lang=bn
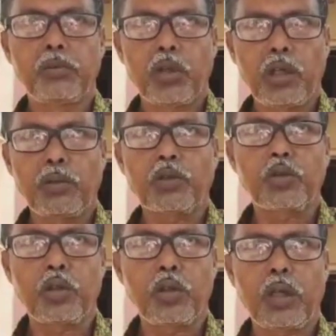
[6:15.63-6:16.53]
পরে অবশ্য
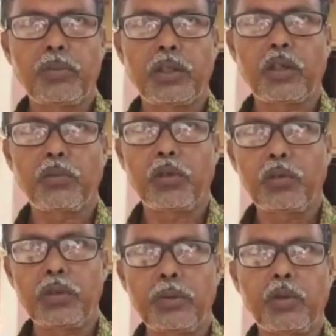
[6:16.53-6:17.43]
আমি যখন
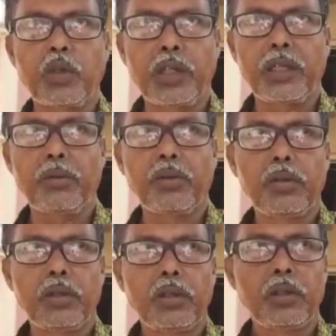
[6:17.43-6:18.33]
বললাম যে আমি কোর্টে যাব
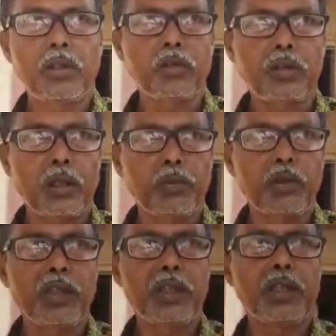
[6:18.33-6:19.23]
তখন তারপর
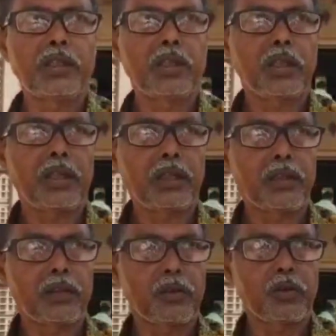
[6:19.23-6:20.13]
দিনই কাজটা
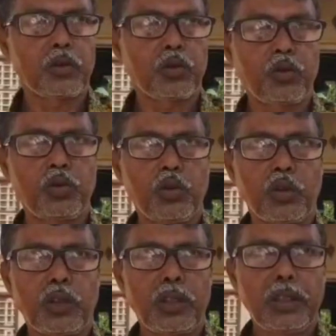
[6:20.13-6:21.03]
কাজটা শুরু করি
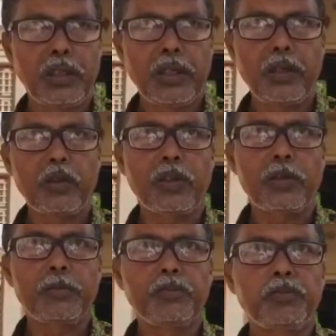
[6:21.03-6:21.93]
মানে বামা
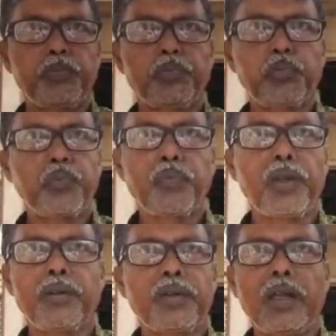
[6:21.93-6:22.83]
ছাড়া কোনো কাজ
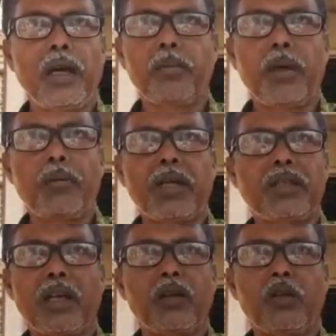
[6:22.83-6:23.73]
হবে না না বামা
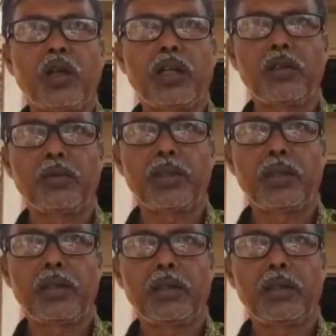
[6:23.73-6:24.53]
ছাড়া কোনো কাজ হবে না